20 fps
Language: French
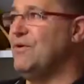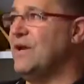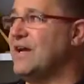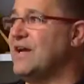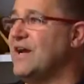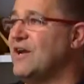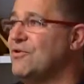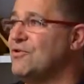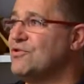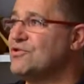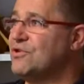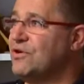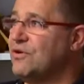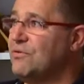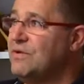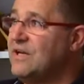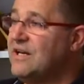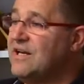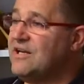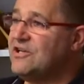la galoche
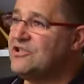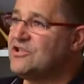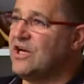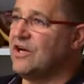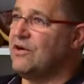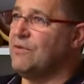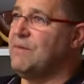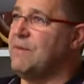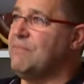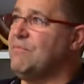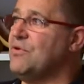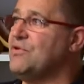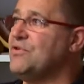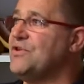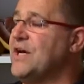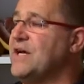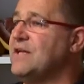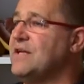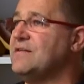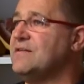légèrement
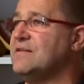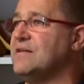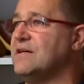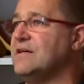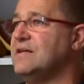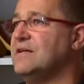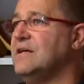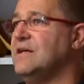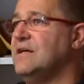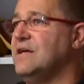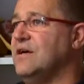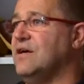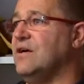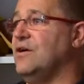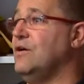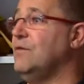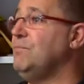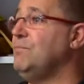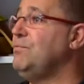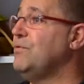montante
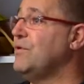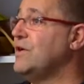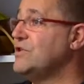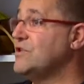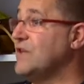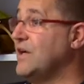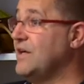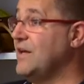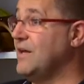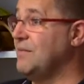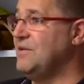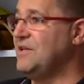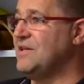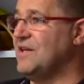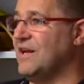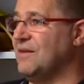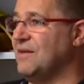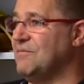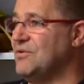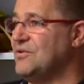pour les gens qui
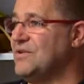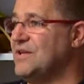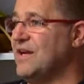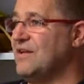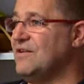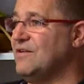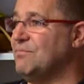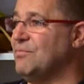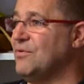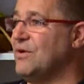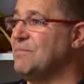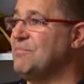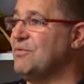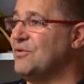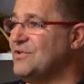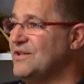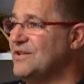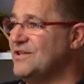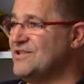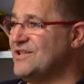habitaient à la montagne pour les
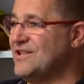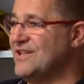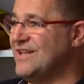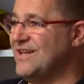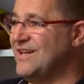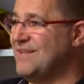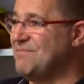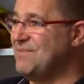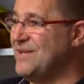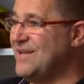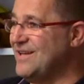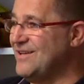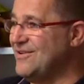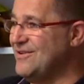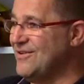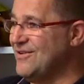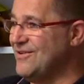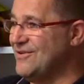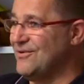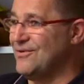protéger les pieds
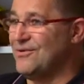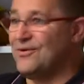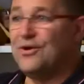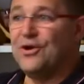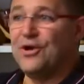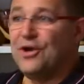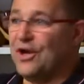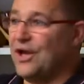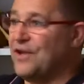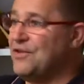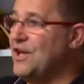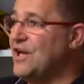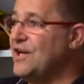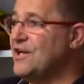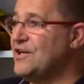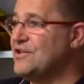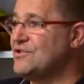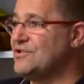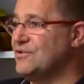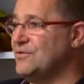de la
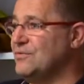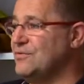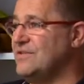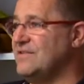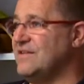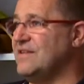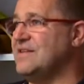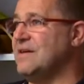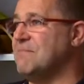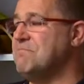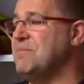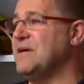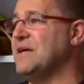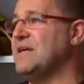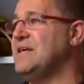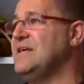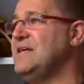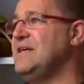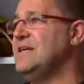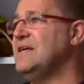neige ou des
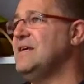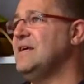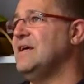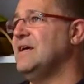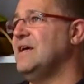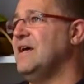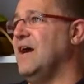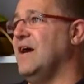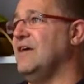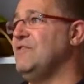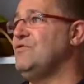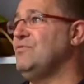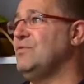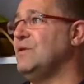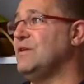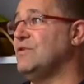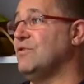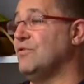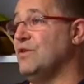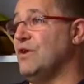intempéries.
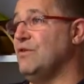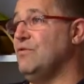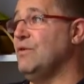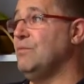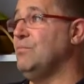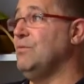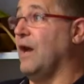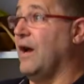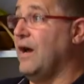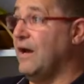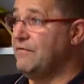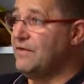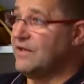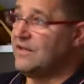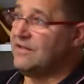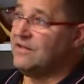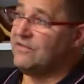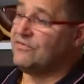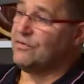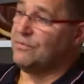Ensuite, on a eu
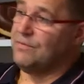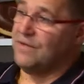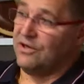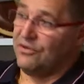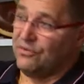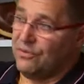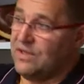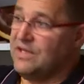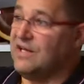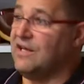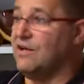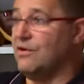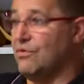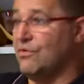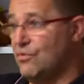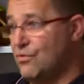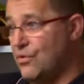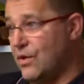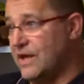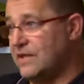avec des semelles noyées
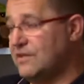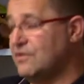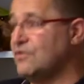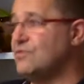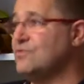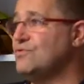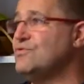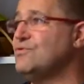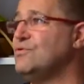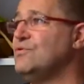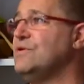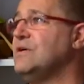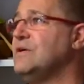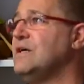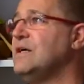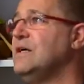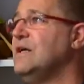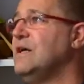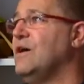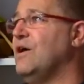ou être
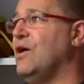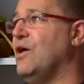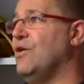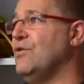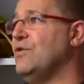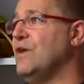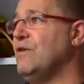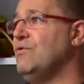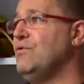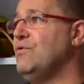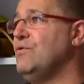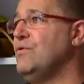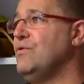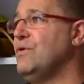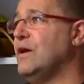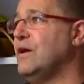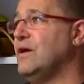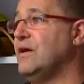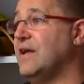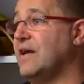toujours. On a
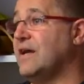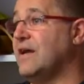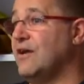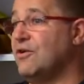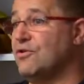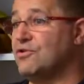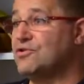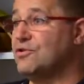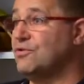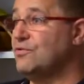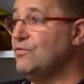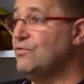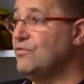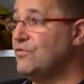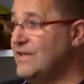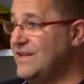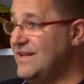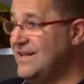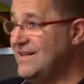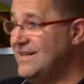eu euh, la galoche du
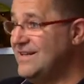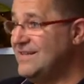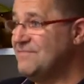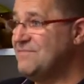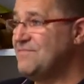ski.